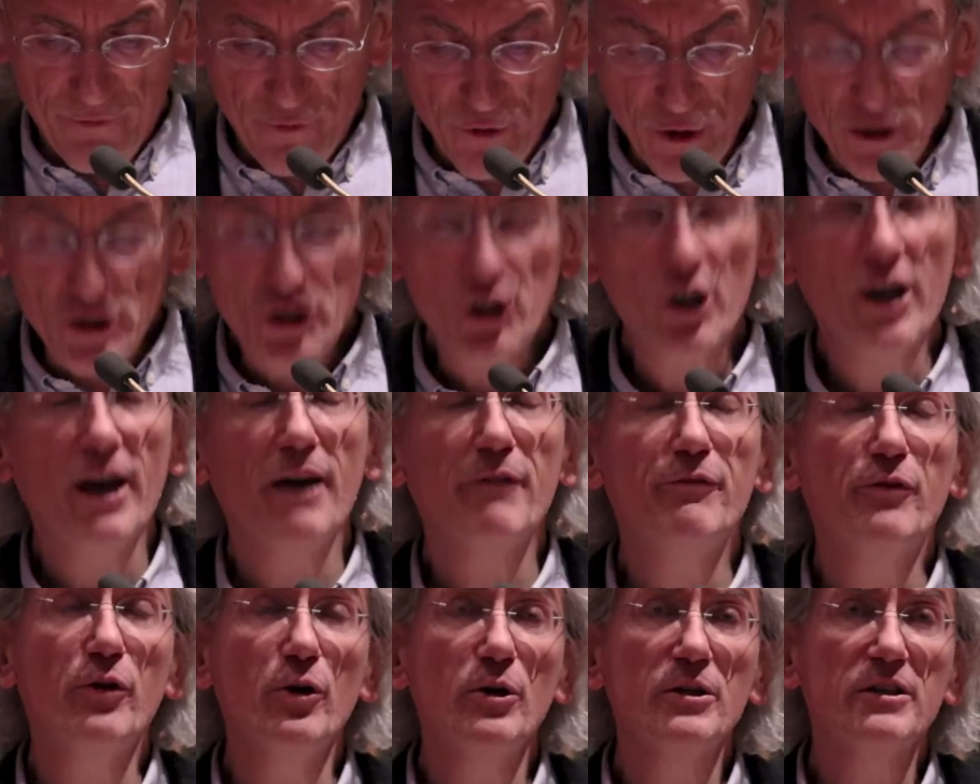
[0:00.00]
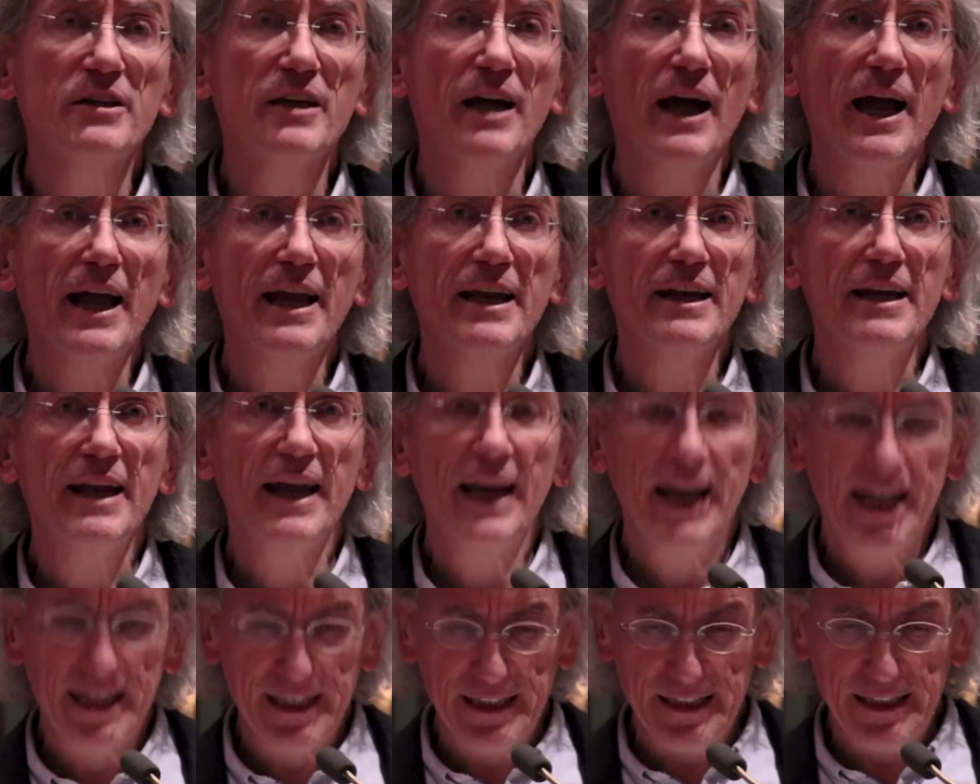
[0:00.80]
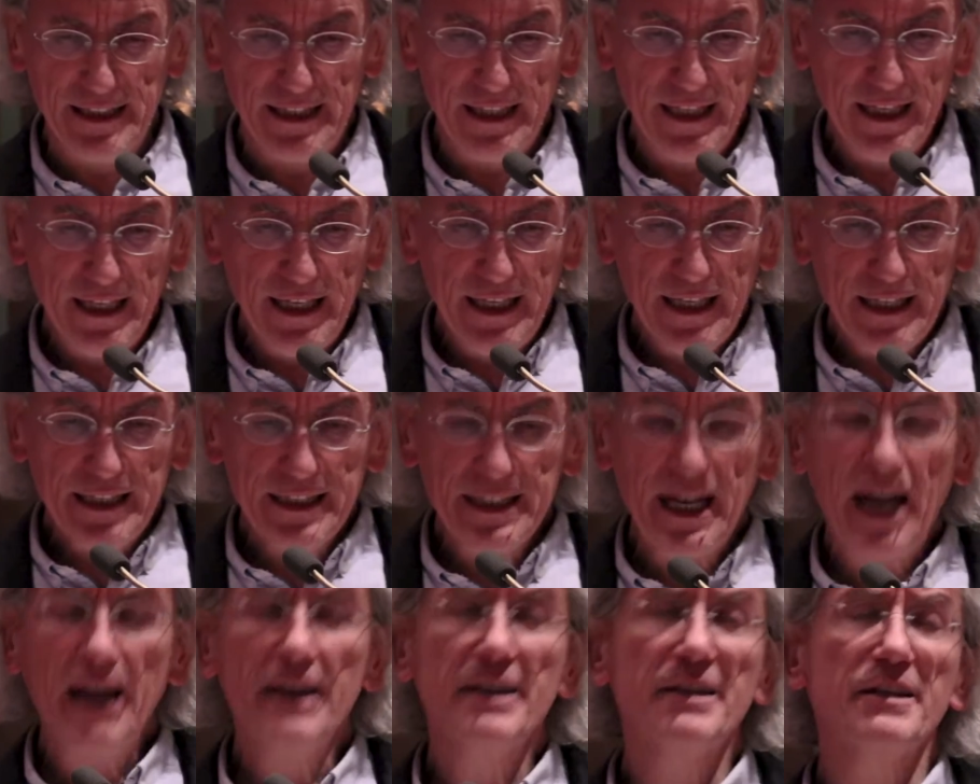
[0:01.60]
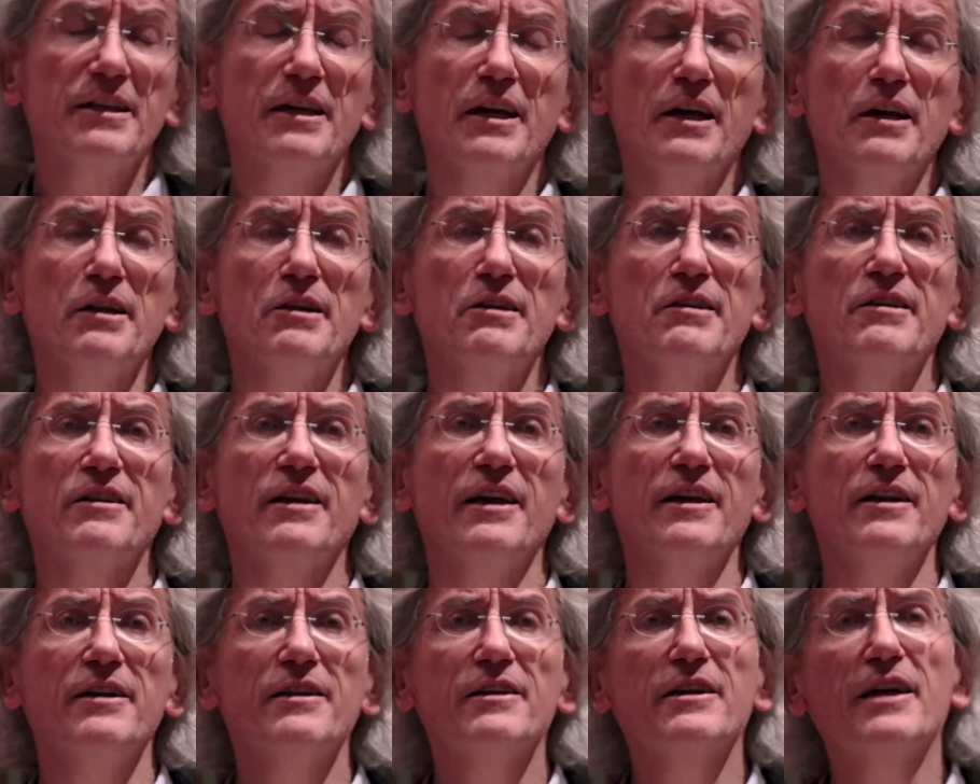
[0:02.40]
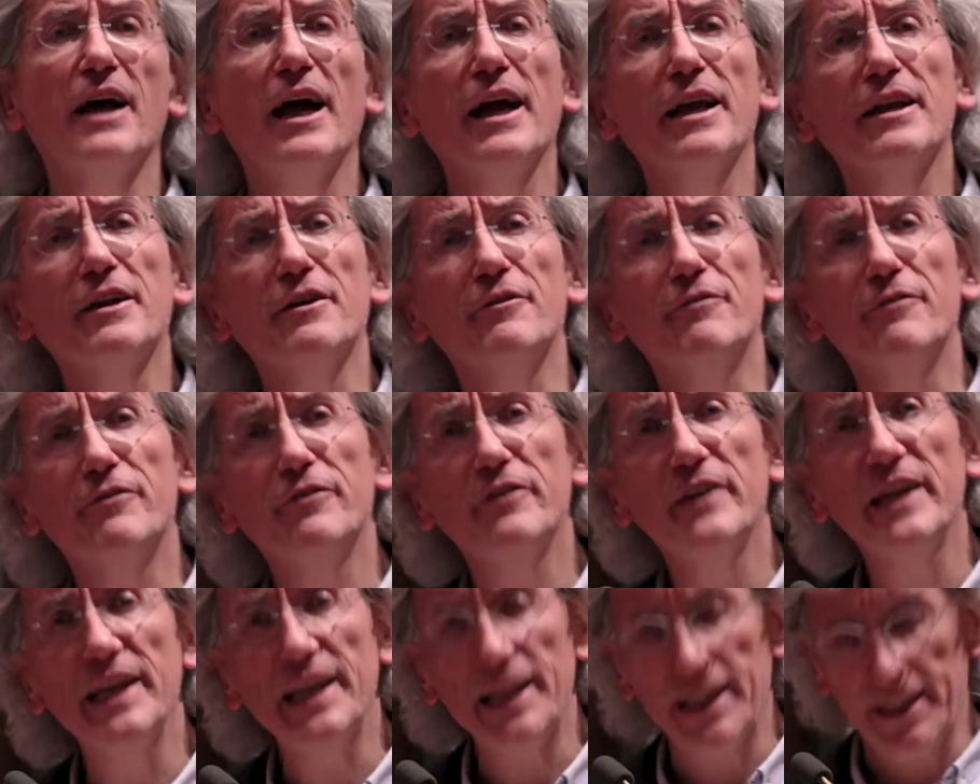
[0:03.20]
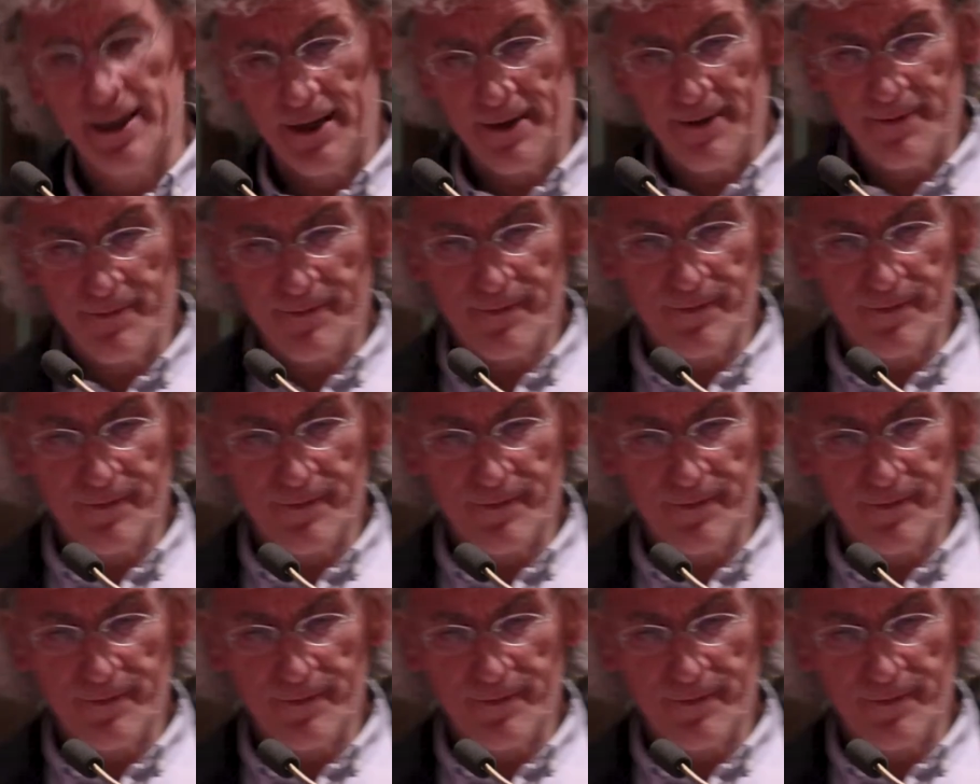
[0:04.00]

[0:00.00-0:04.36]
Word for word: Wünsche erfüllt kein Engel, kein Christkind, keine Fee.